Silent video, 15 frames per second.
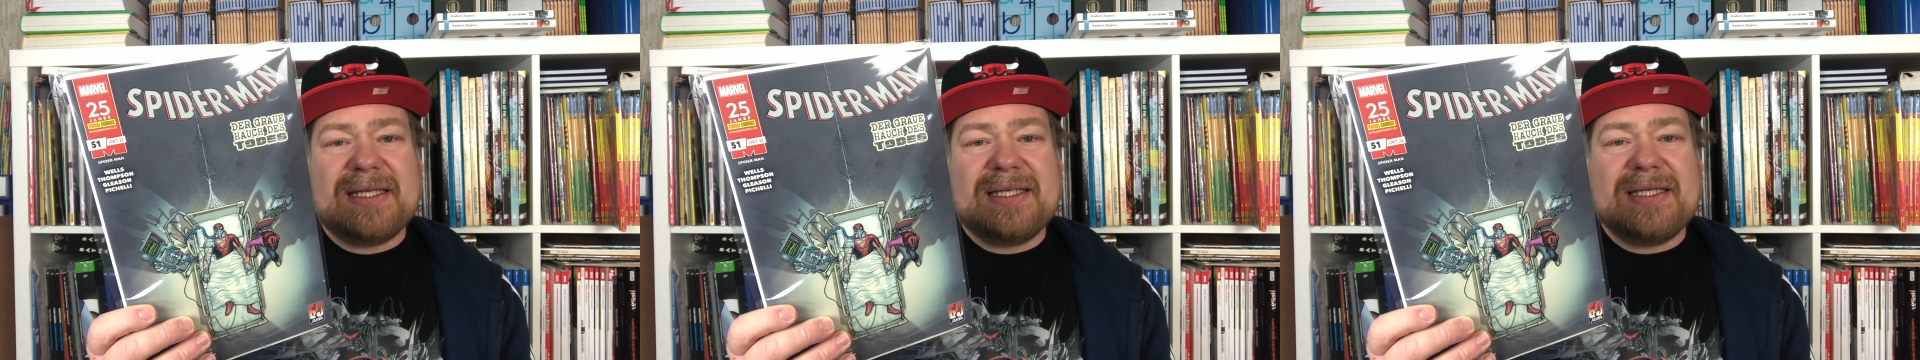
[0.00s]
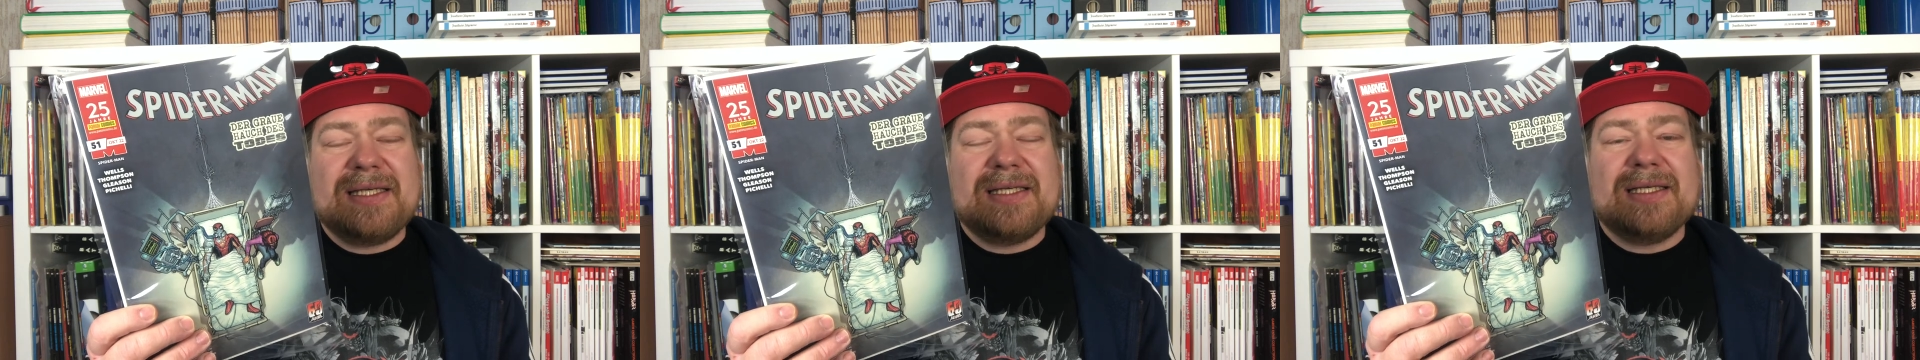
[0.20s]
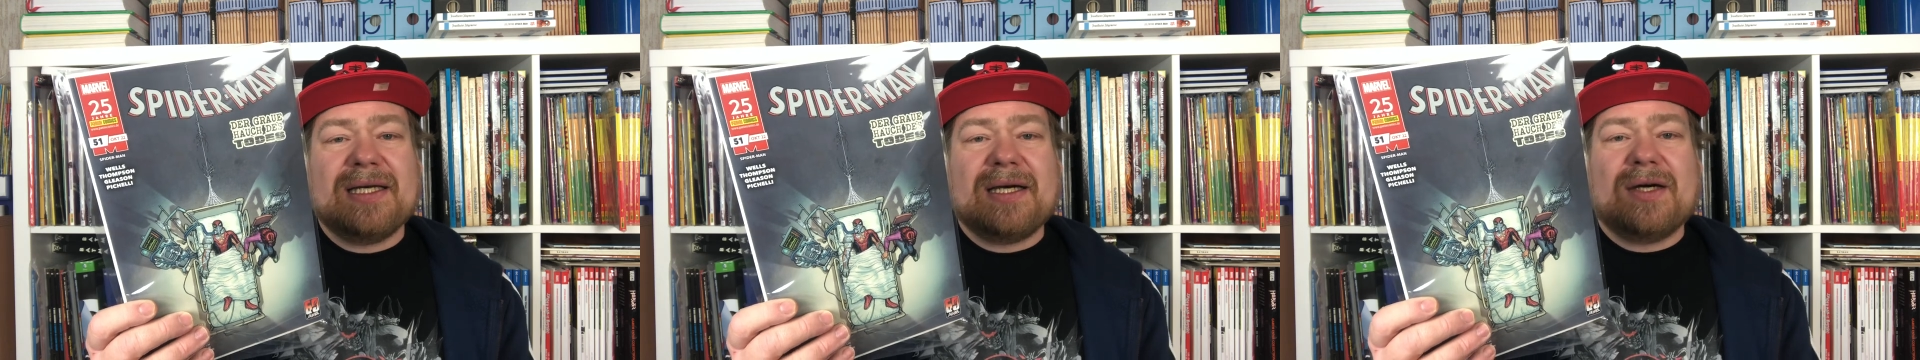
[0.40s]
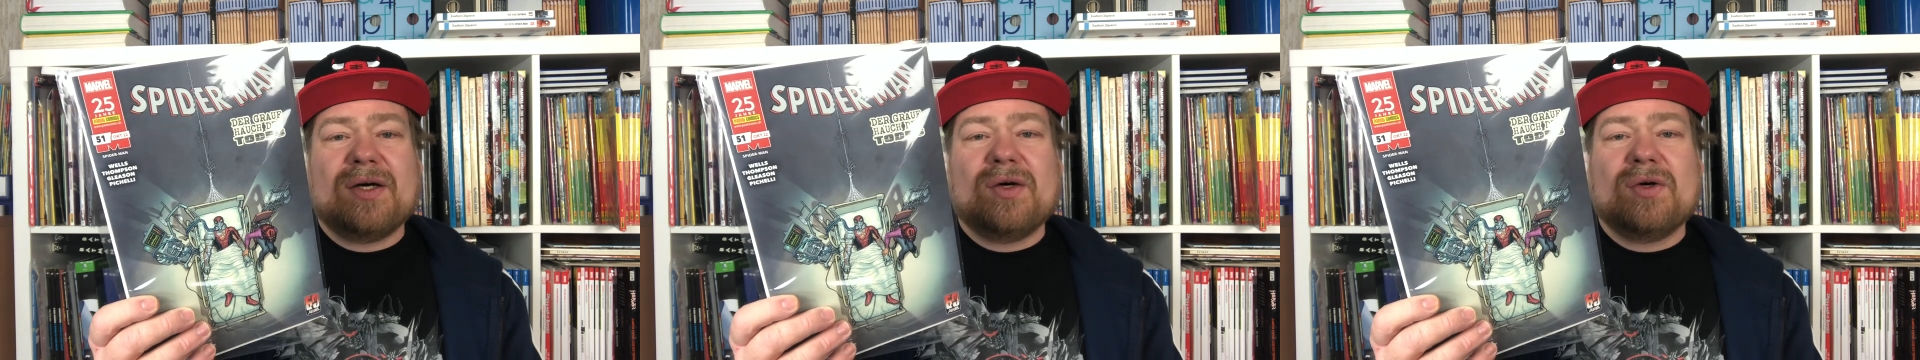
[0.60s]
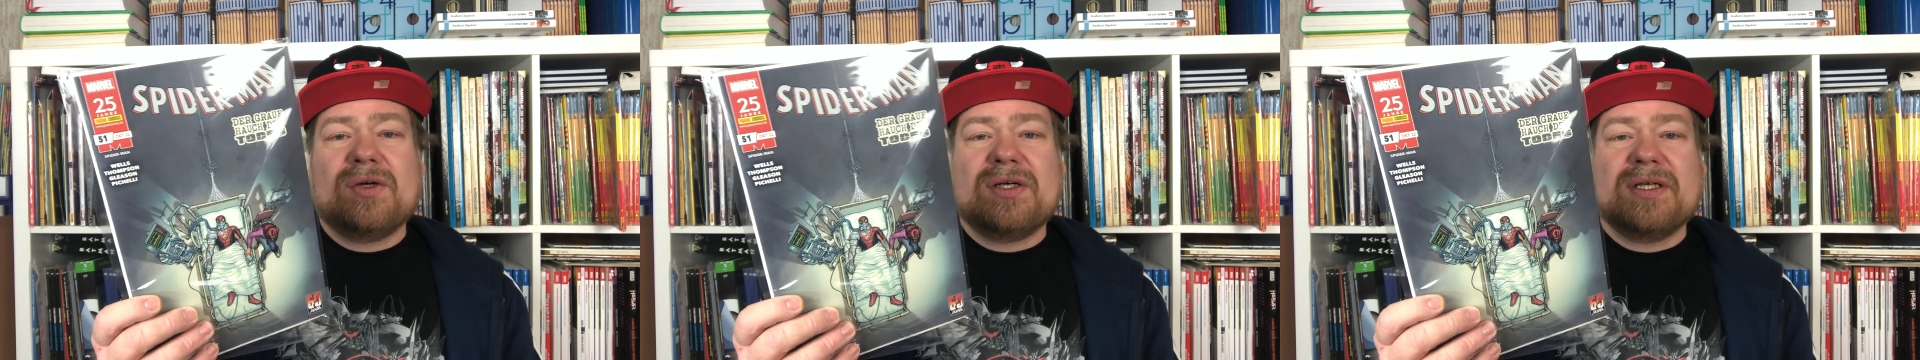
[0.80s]
die ich ja
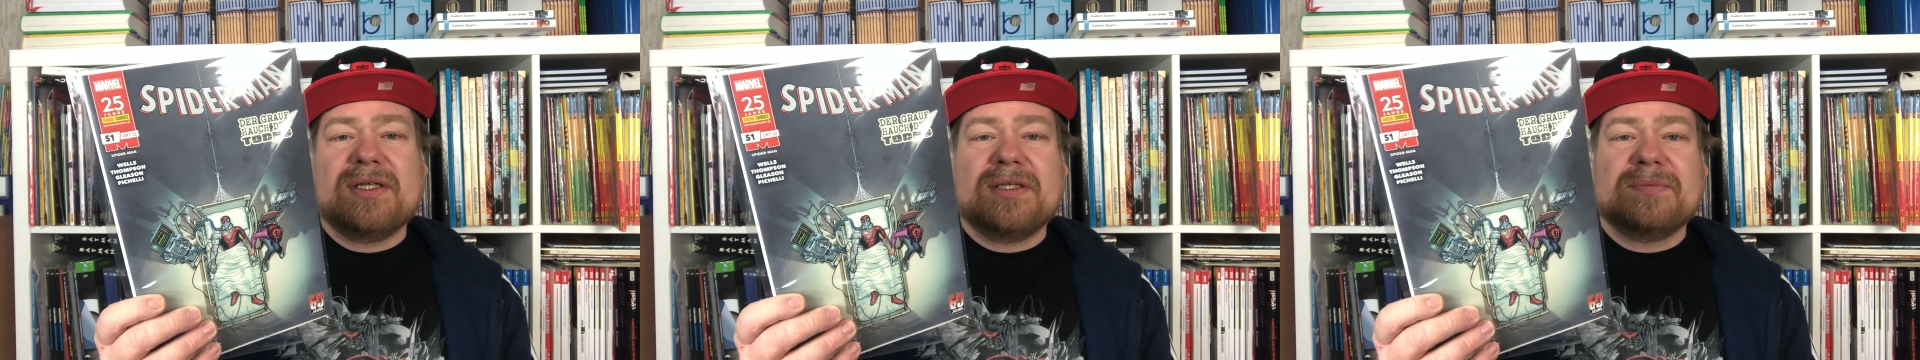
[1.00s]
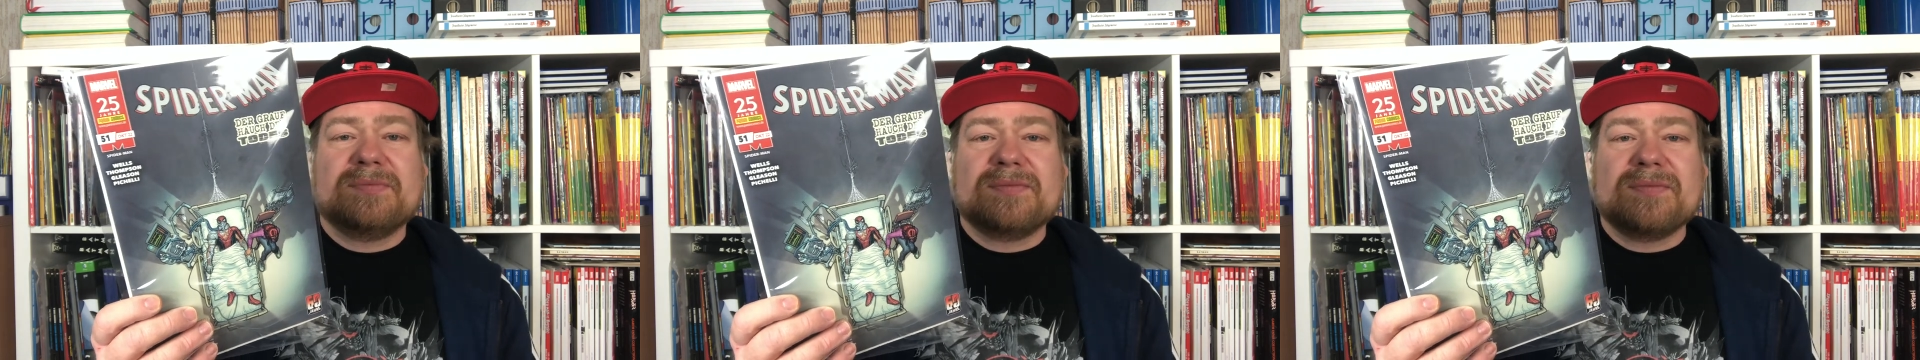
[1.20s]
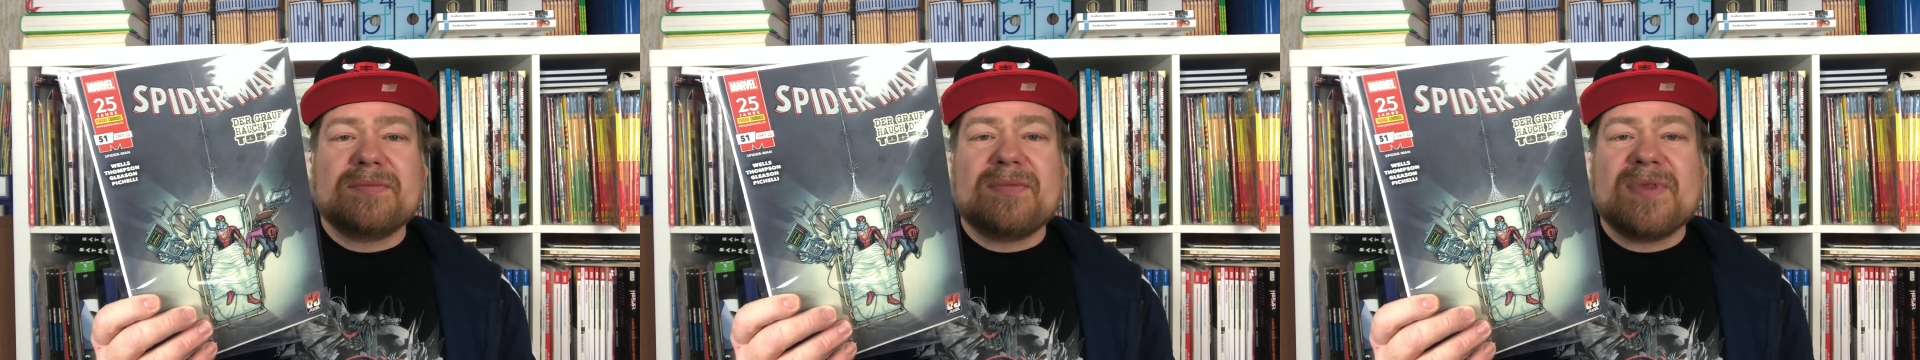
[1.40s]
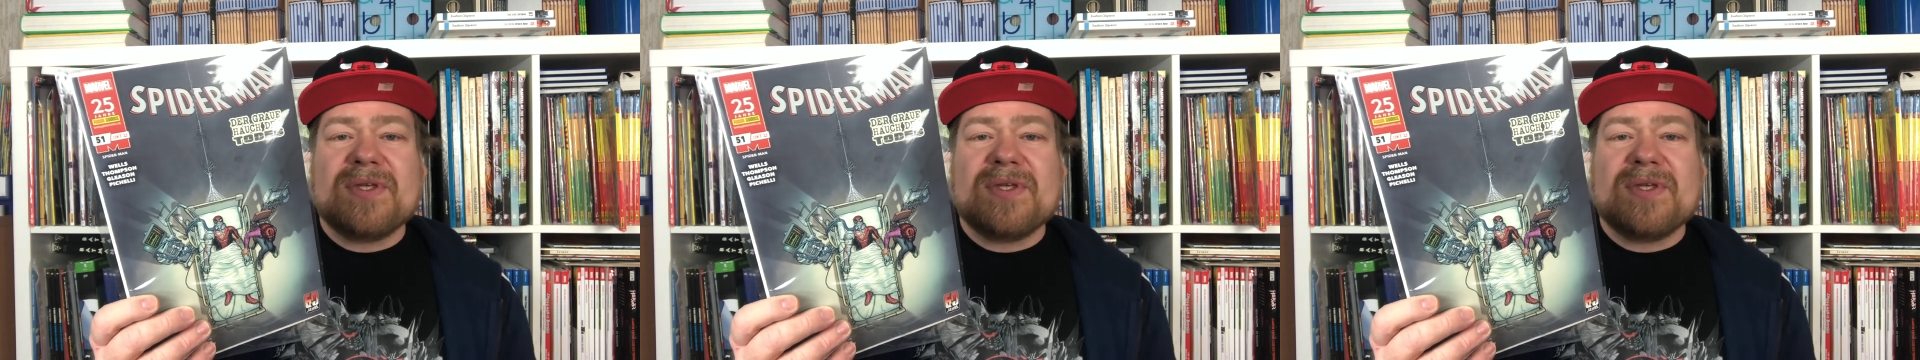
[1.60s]
auch ähm,